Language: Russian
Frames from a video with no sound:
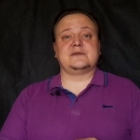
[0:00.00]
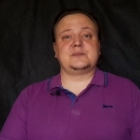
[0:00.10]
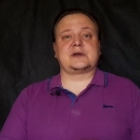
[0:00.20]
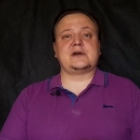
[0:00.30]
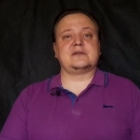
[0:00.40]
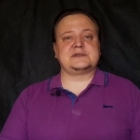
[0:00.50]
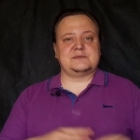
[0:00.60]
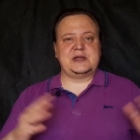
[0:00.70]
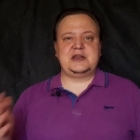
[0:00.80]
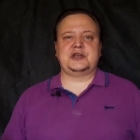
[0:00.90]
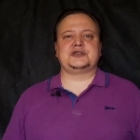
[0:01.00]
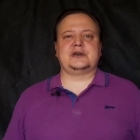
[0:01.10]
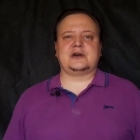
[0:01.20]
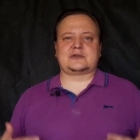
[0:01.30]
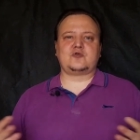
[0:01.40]
выбирал себе
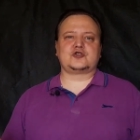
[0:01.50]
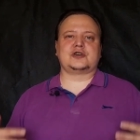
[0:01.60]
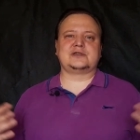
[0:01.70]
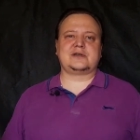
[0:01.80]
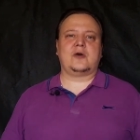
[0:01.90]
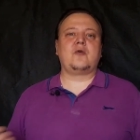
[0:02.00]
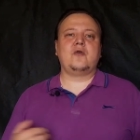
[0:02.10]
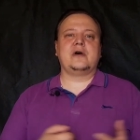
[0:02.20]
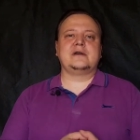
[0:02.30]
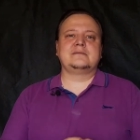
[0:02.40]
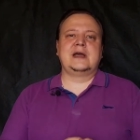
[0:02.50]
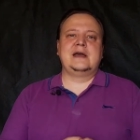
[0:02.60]
нечто хорошее, дорогое